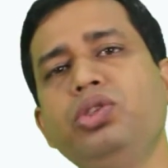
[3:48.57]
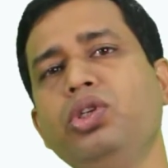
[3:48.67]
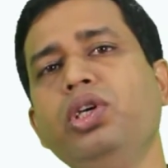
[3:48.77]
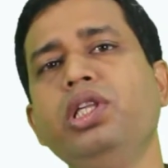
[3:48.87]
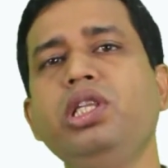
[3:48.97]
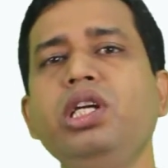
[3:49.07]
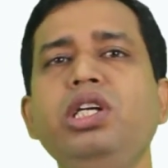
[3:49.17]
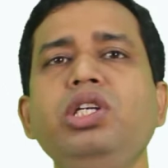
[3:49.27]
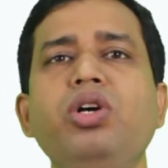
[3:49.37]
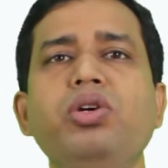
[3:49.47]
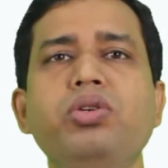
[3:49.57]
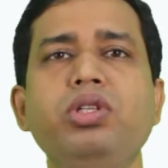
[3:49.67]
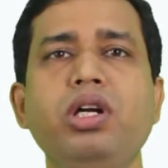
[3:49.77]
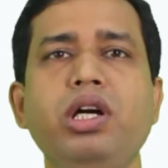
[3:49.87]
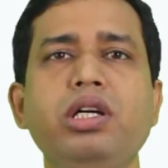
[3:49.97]
ও ছয় তিনটি অঙ্ক
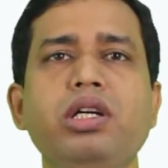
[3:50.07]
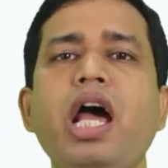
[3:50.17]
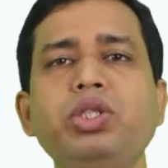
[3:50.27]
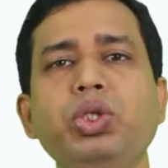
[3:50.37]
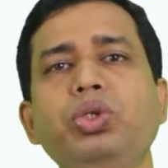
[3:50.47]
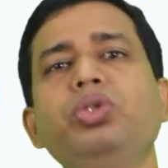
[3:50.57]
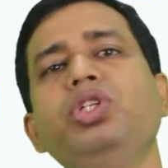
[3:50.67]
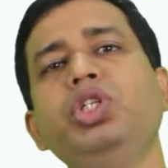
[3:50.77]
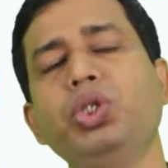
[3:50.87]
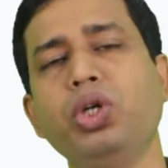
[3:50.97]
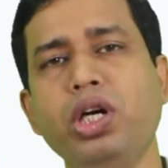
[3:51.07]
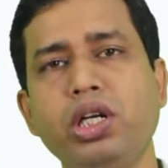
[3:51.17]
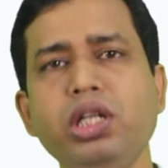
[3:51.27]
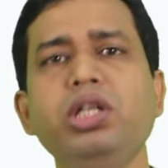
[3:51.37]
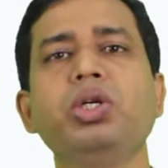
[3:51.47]
দ্বারা একশো ছত্রিশ
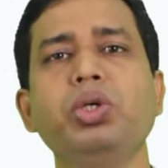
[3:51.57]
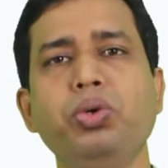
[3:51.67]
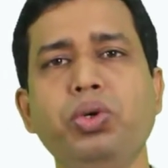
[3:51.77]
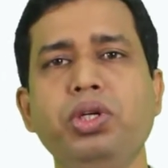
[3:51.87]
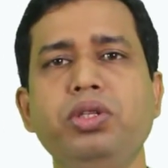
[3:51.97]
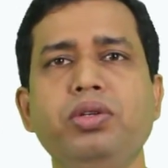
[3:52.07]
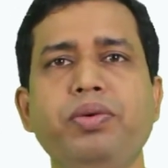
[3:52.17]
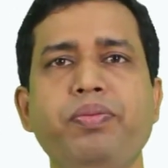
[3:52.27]
সংখ্যাটি গঠিত